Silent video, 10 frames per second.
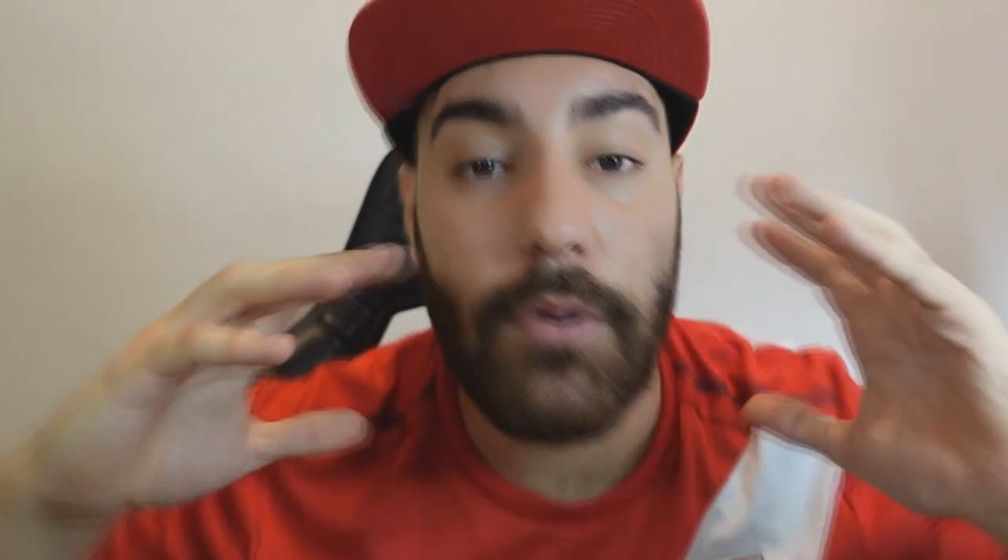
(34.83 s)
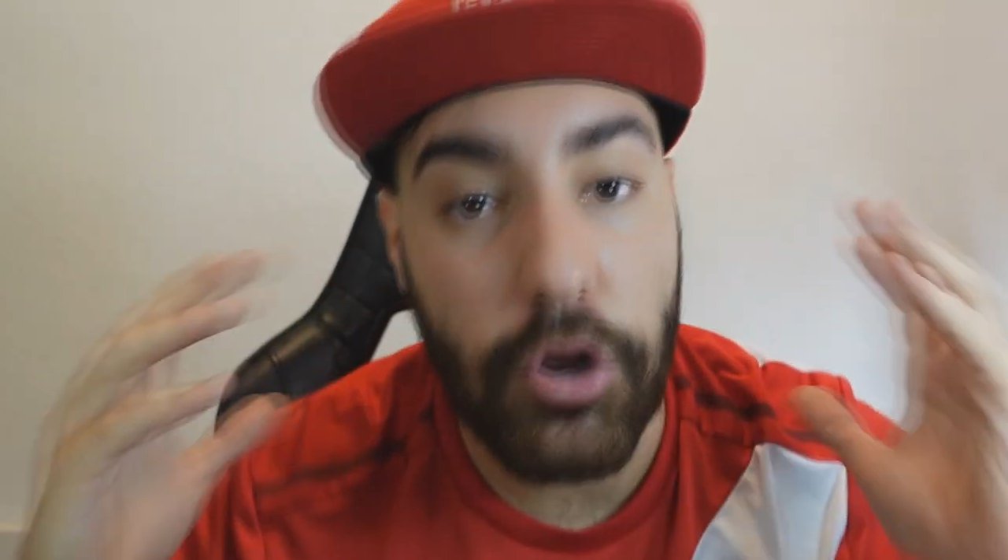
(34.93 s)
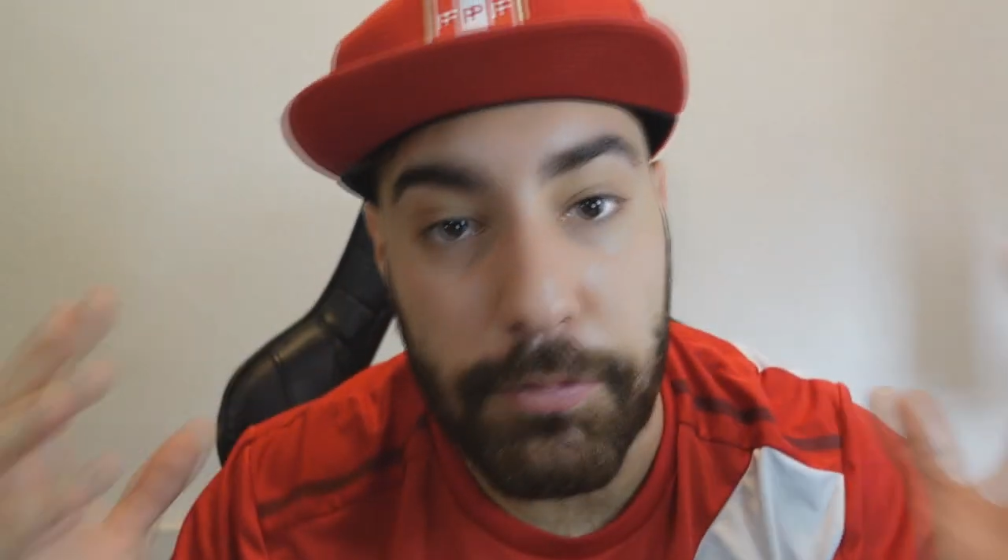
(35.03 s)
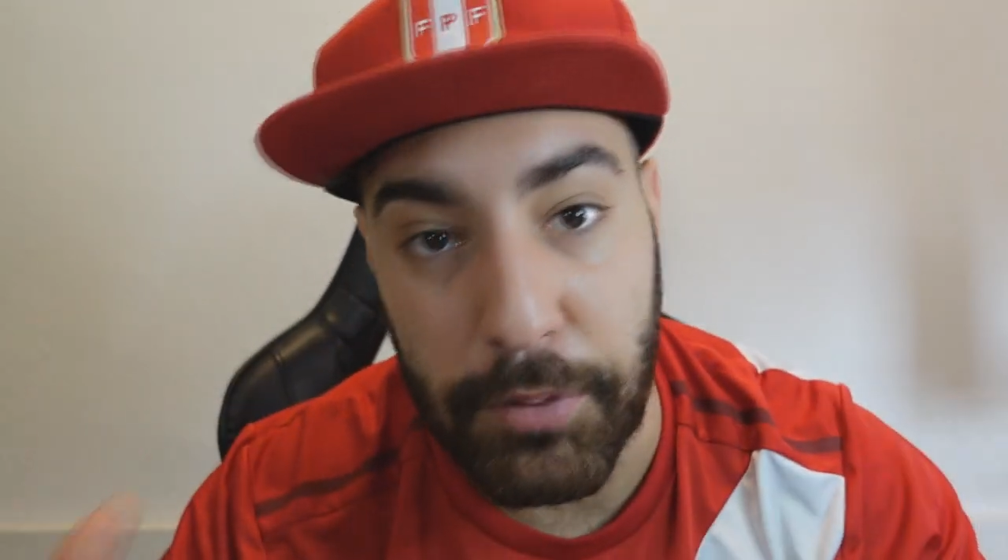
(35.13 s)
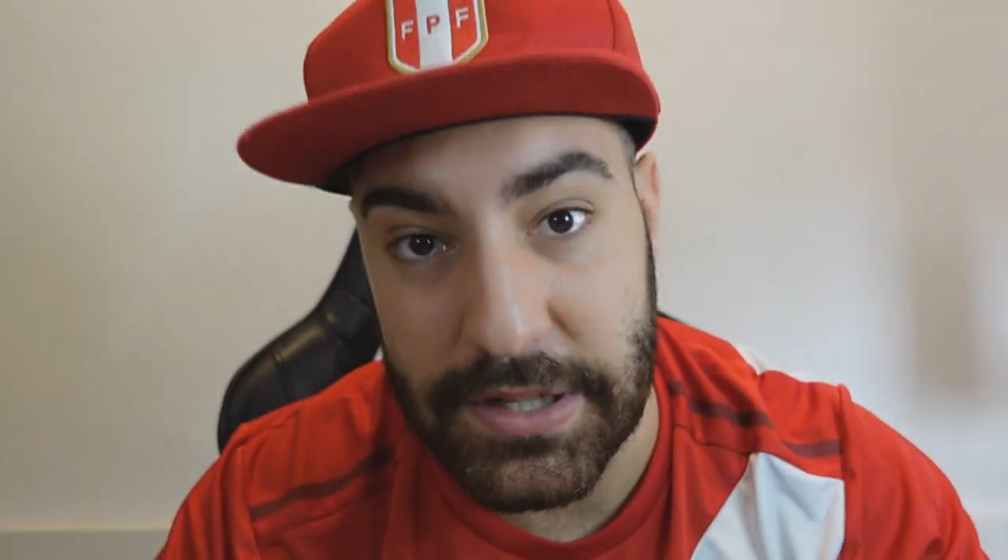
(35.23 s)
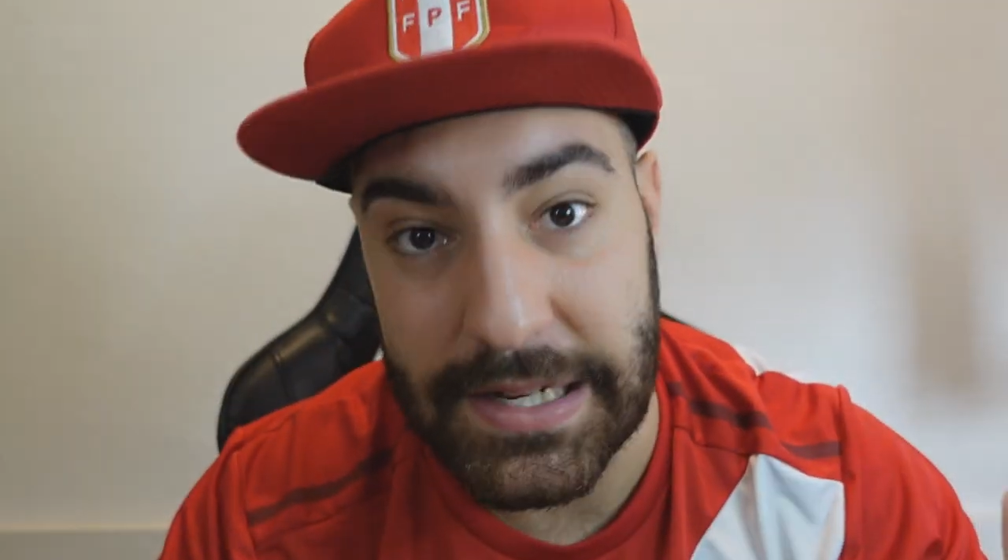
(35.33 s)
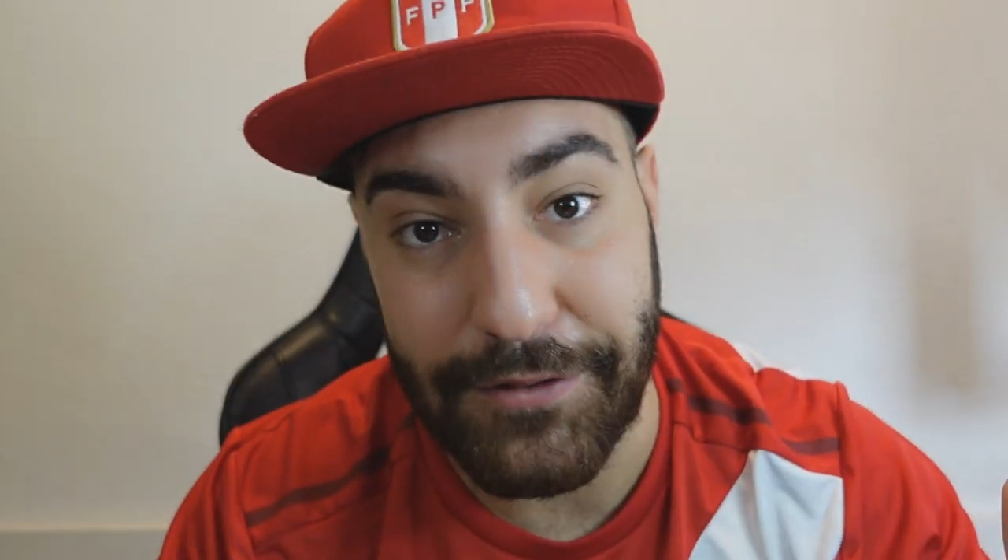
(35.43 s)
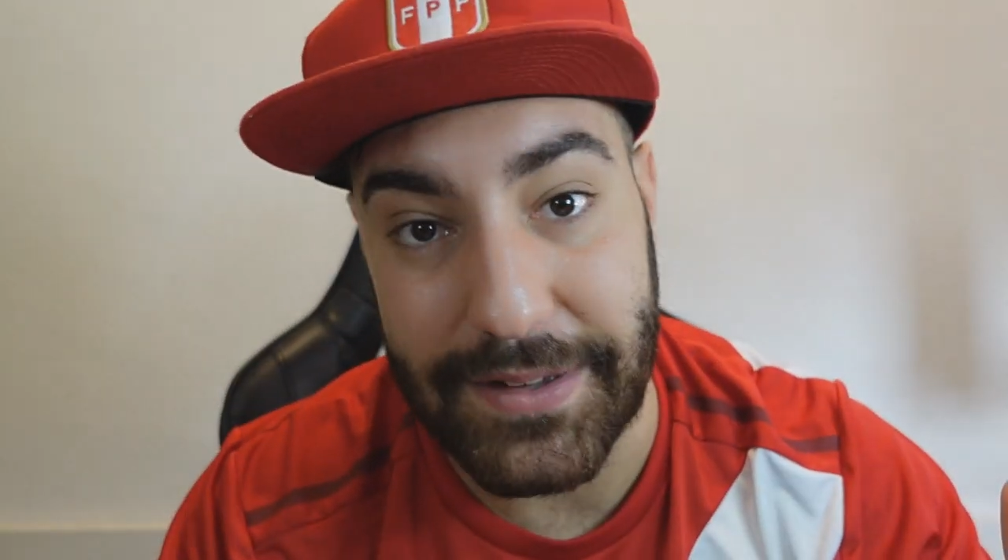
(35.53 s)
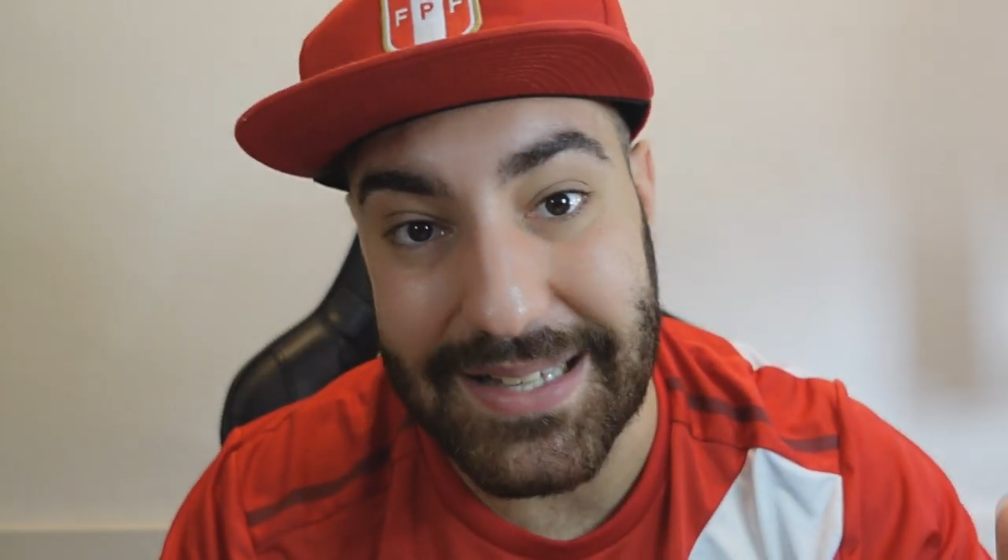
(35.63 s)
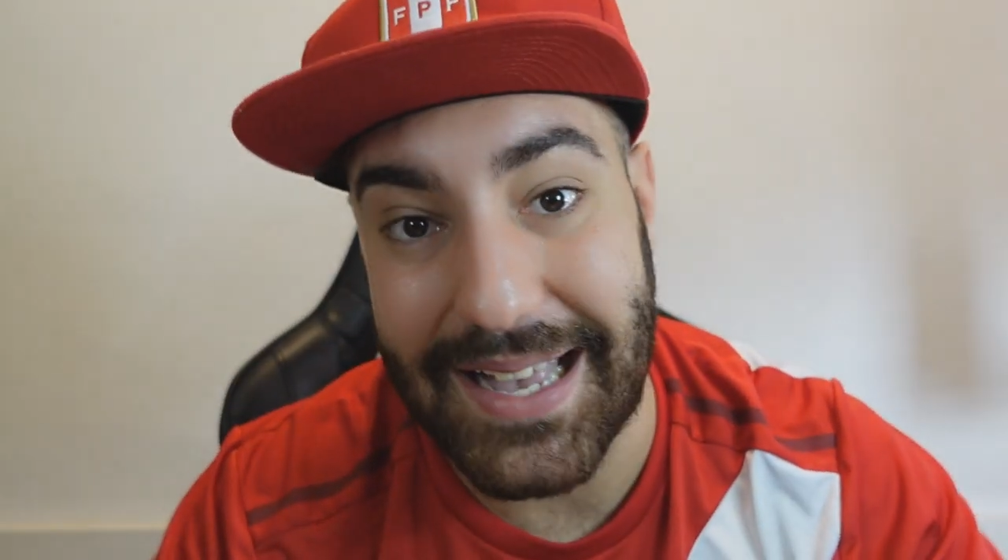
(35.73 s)
los
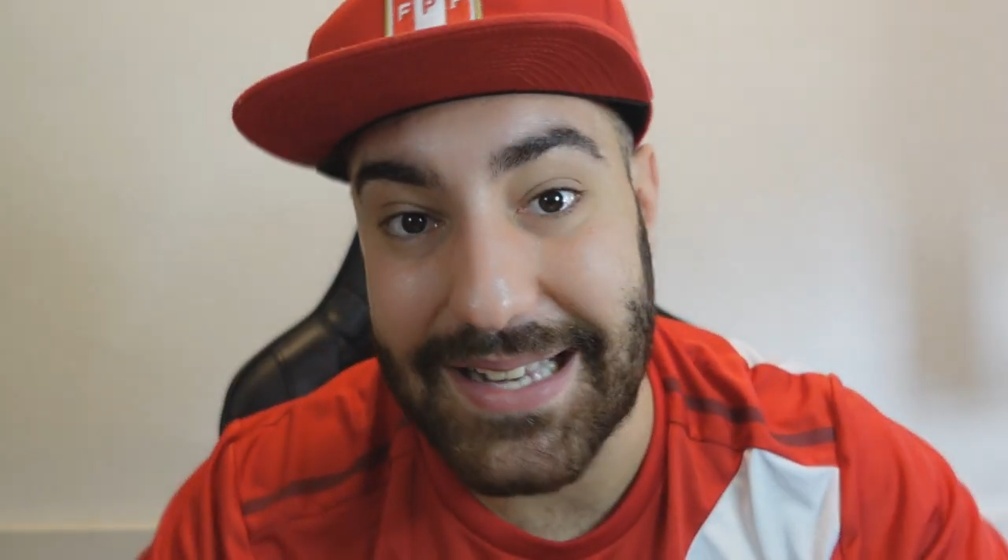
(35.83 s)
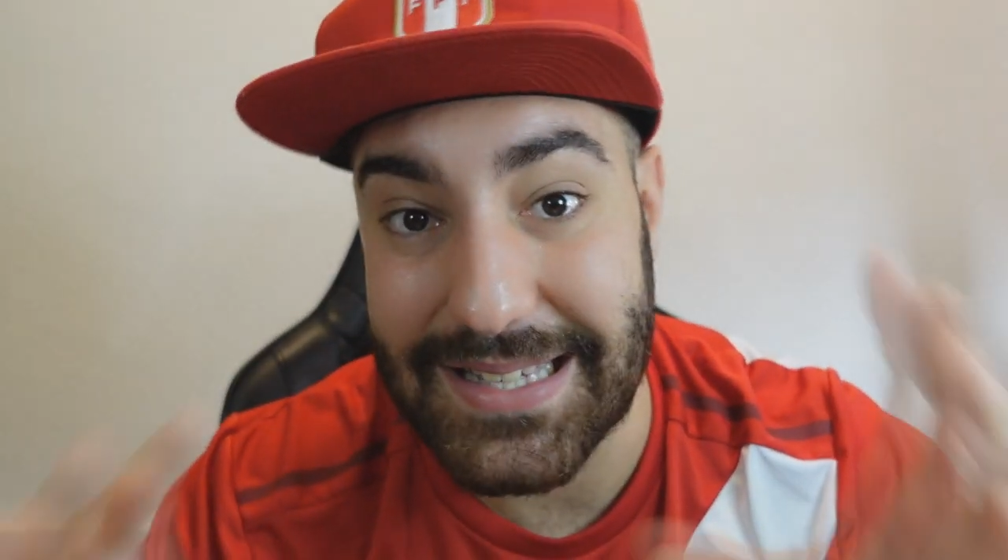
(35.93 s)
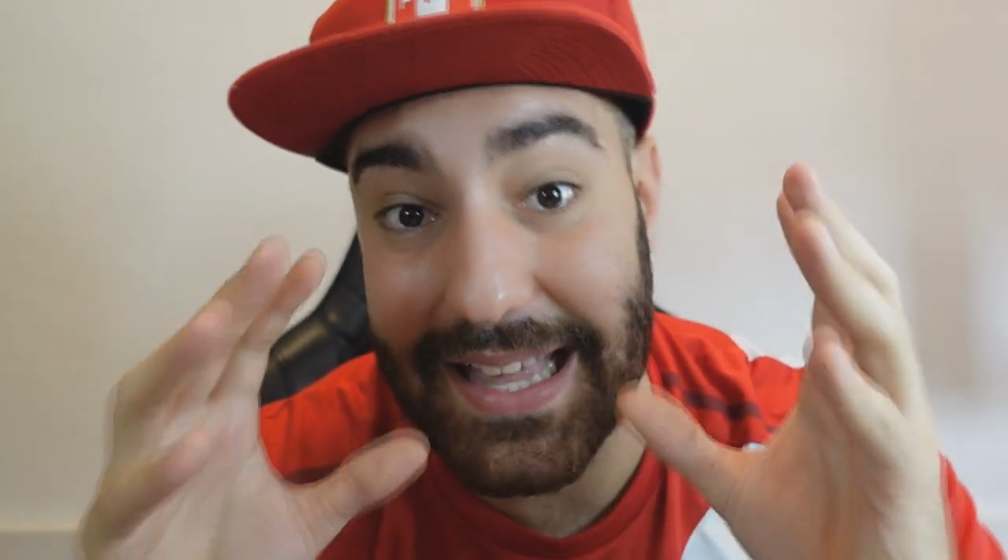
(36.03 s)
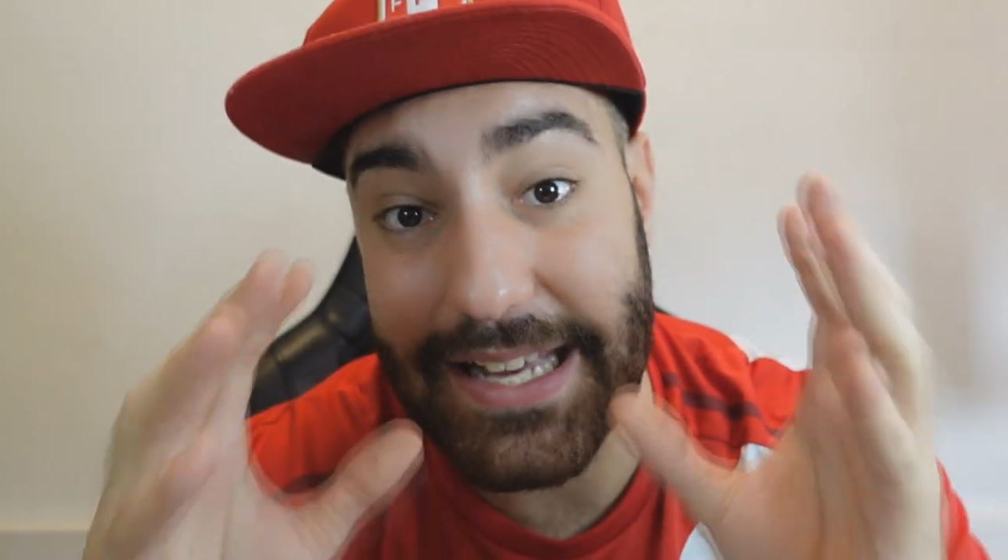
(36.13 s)
posibles fichajes